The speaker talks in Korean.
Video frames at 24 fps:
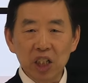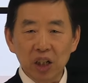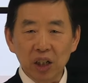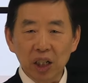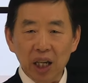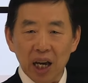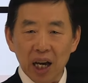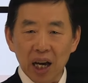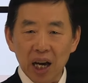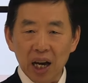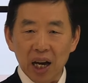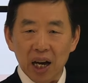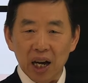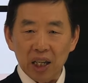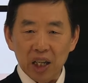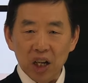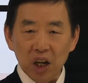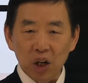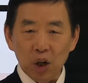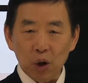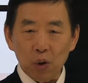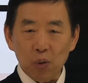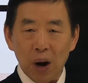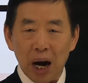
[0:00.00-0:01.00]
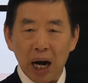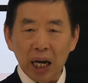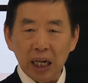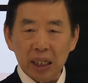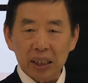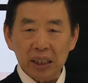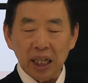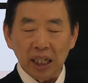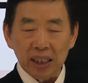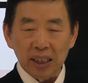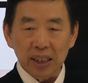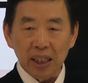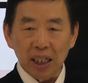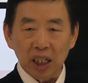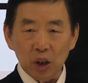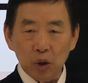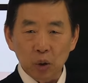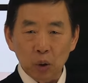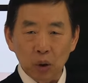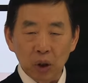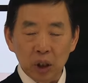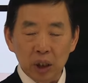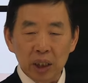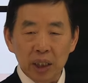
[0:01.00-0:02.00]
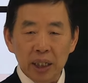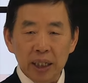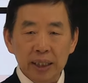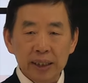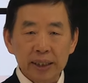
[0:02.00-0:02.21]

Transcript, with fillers: 지역의 여러 광역 단체나 또는